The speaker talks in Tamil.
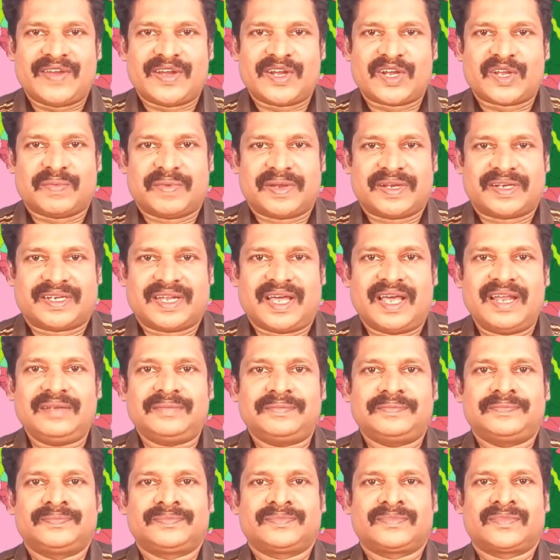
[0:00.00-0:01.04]
வேண்டுமென்றால்
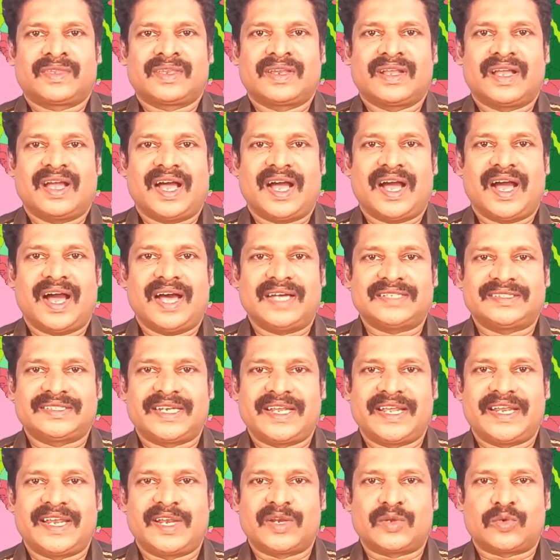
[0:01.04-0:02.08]

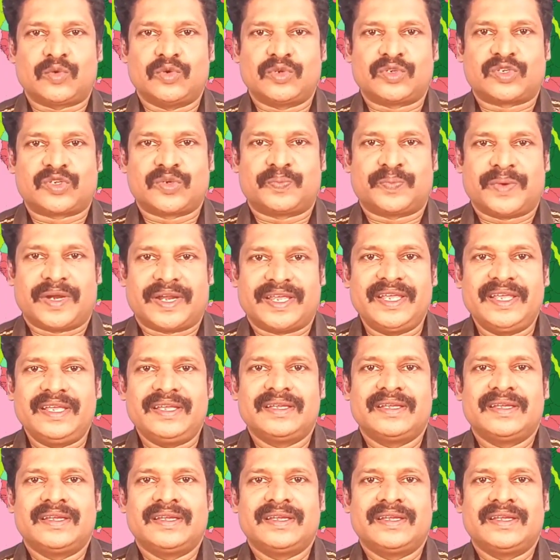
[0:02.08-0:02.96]
ஆசிரியரின் கூற்றுப்படி